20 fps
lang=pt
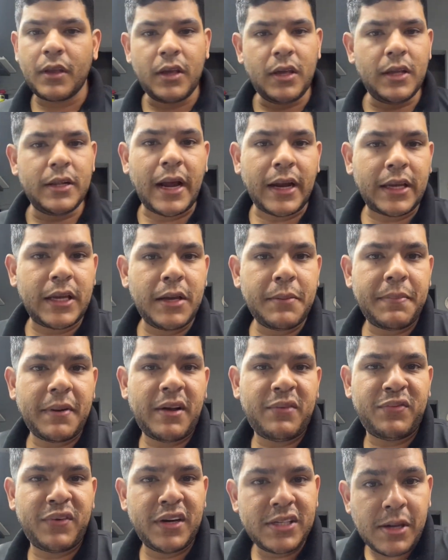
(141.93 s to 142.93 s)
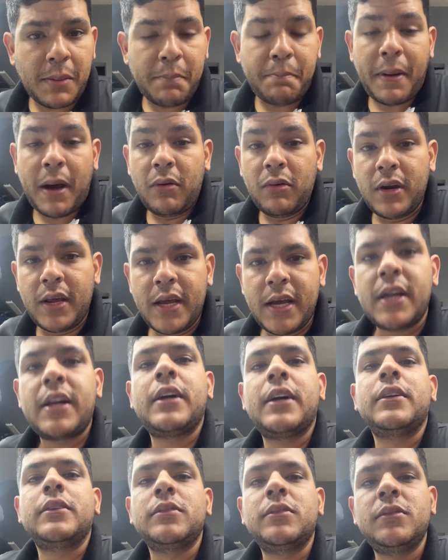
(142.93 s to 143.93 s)
e daqui para frente é
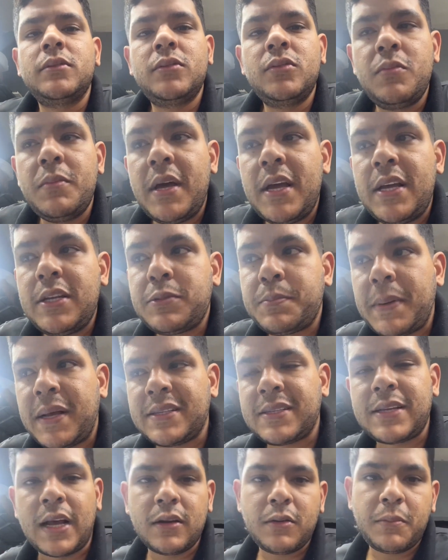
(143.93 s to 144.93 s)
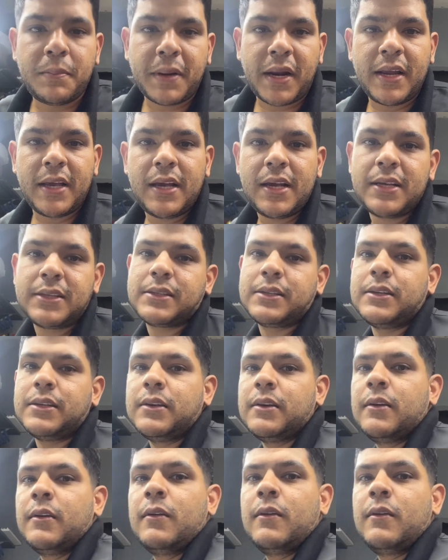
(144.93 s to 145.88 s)
pauleira do mês passado para esse,